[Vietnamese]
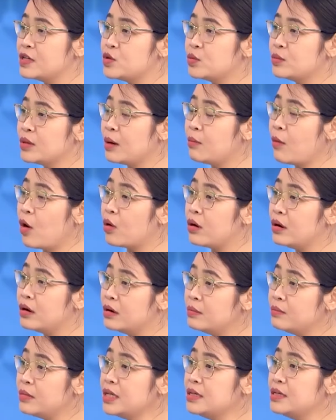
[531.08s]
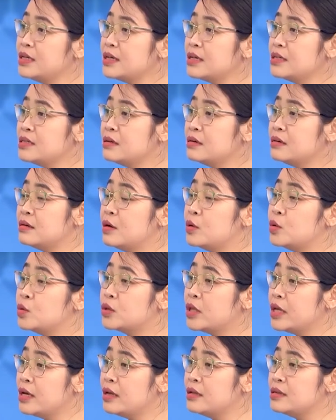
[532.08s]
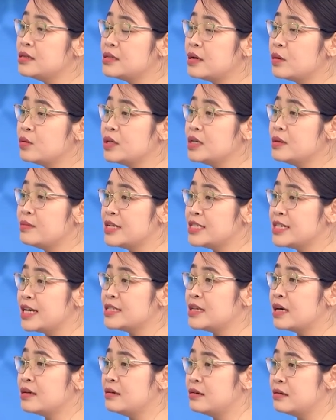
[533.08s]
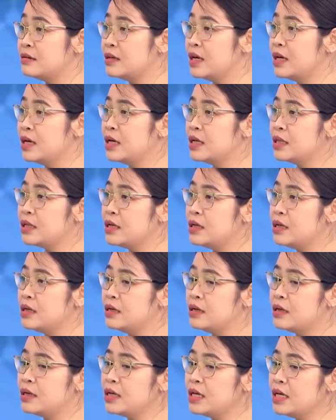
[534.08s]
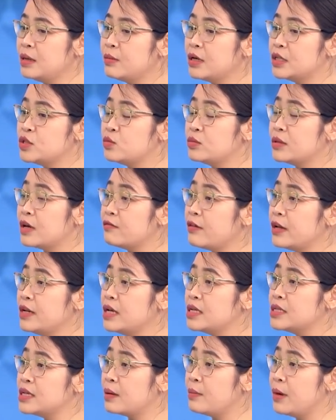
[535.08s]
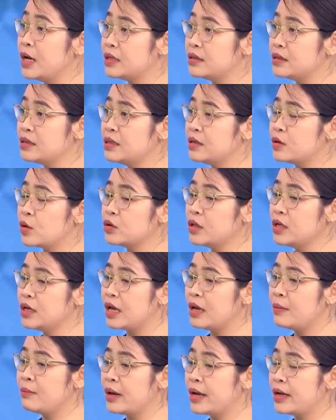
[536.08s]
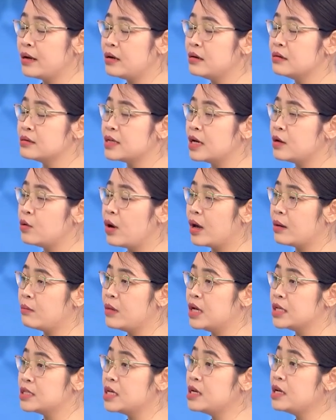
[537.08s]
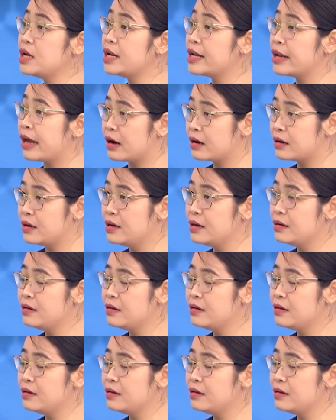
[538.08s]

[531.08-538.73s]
và chúng ta bỏ lỡ mất những cái giờ đầu tiên sau khi mà trẻ ra đời thì khi mà chúng ta phát hiện ra bệnh thì có thể em bé đã ở giai đoạn bệnh rất là nặng